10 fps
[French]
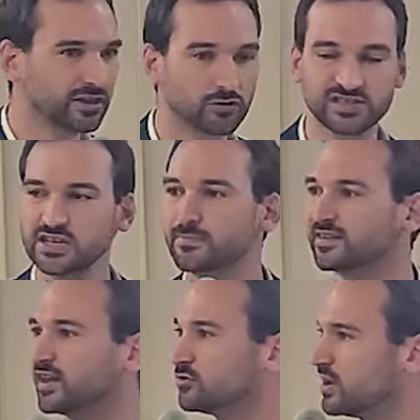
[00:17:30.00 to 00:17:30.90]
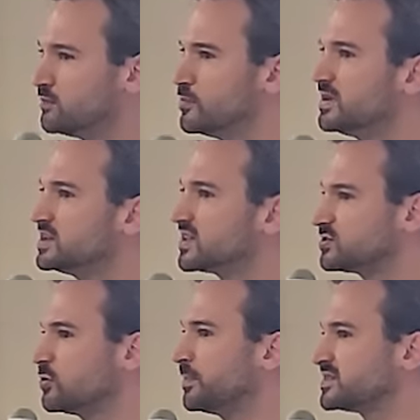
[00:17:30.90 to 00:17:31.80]
être aussi une bataille de la
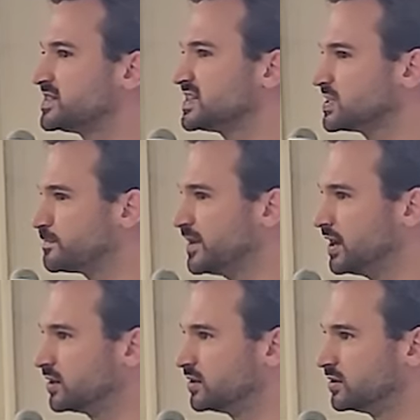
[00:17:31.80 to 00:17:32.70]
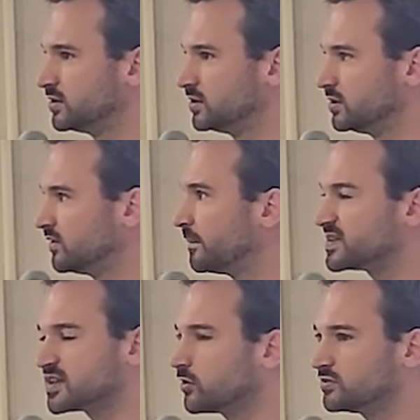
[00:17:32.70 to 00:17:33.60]
mobilisation par ces aspects-là. On ne va
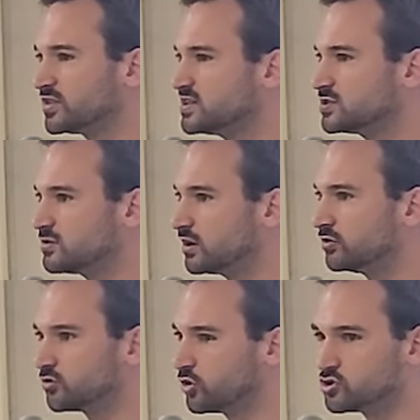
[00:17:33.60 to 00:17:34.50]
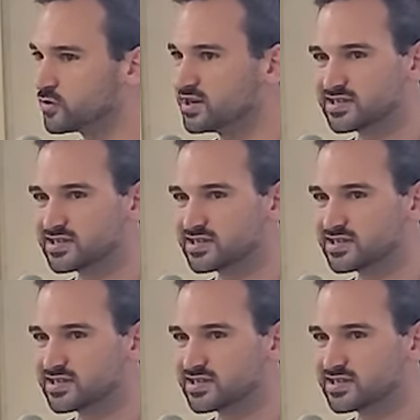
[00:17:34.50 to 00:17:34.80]
pas se raconter d'histoire. Le 30 juin et le